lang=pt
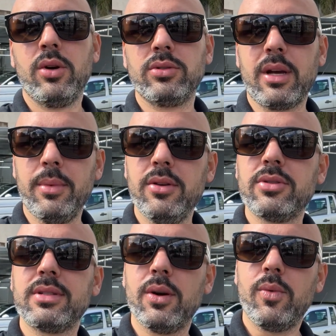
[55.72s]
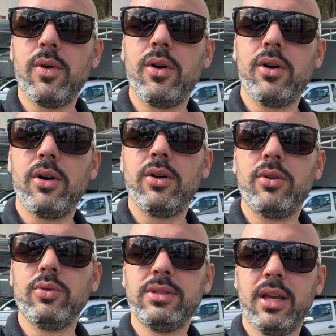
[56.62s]
Os caminhos são
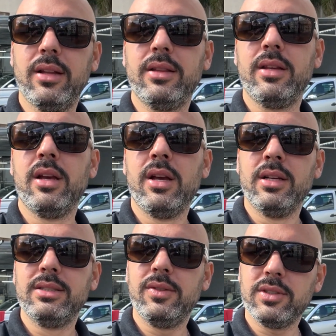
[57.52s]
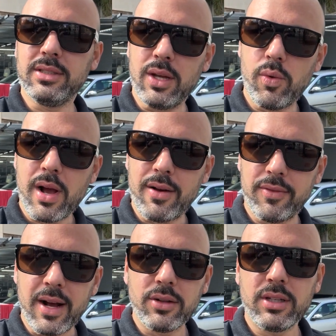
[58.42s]
o seguinte: se você tem um
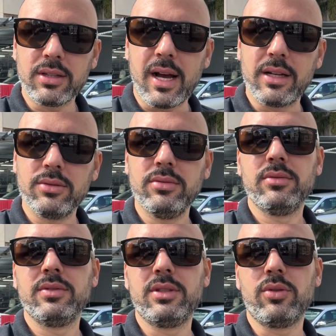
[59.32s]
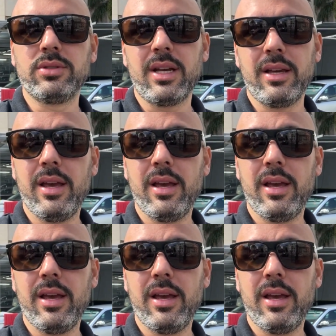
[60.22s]
cavalo quitado, você consegue